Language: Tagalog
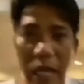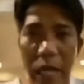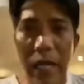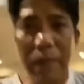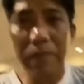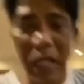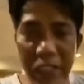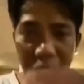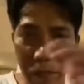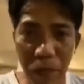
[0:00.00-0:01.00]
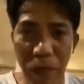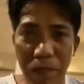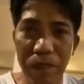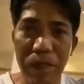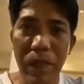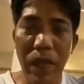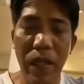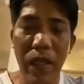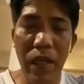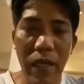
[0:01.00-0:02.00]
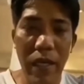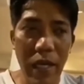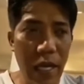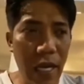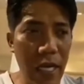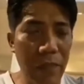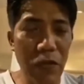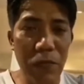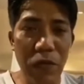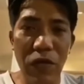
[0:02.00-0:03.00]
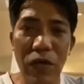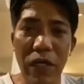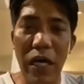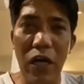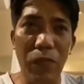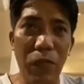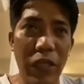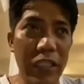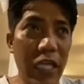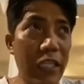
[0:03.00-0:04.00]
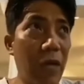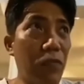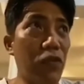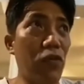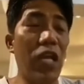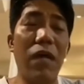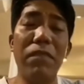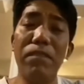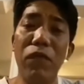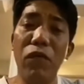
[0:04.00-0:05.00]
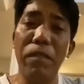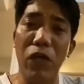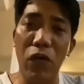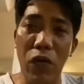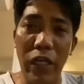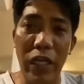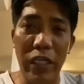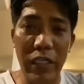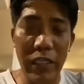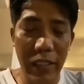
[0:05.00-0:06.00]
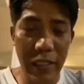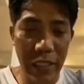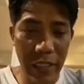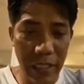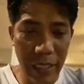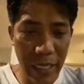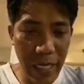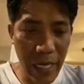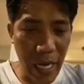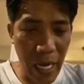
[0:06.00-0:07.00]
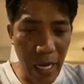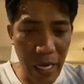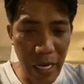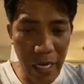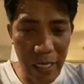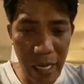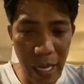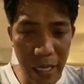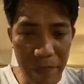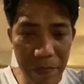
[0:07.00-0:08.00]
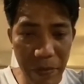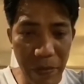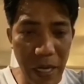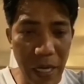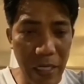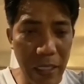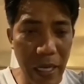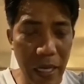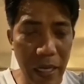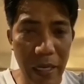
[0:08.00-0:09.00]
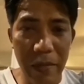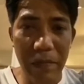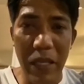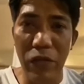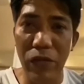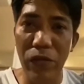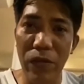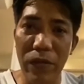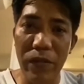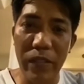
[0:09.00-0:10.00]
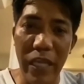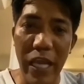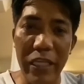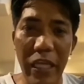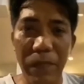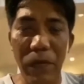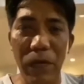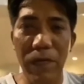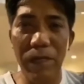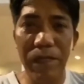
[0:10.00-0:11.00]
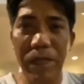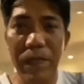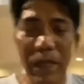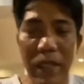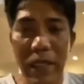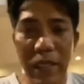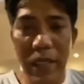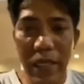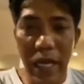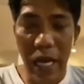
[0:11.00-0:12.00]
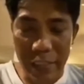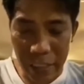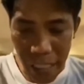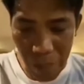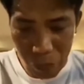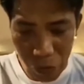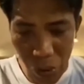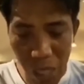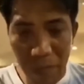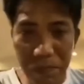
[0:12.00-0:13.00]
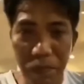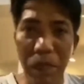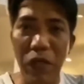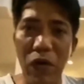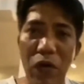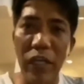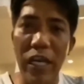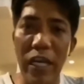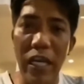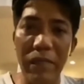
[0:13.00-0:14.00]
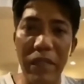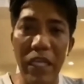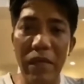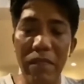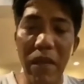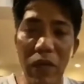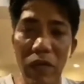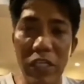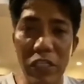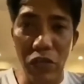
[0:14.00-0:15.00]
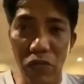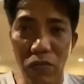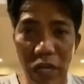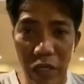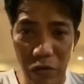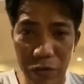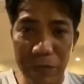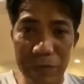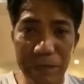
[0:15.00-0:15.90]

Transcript: Uh, pakishare po. Alam nyo po, ako po ay katatapos ko lamang pong panoorin ang uh, live o ang uh, medyo delayed na po katatapos ko lamang pong panoorin ang live ni Mayor Isko Moreno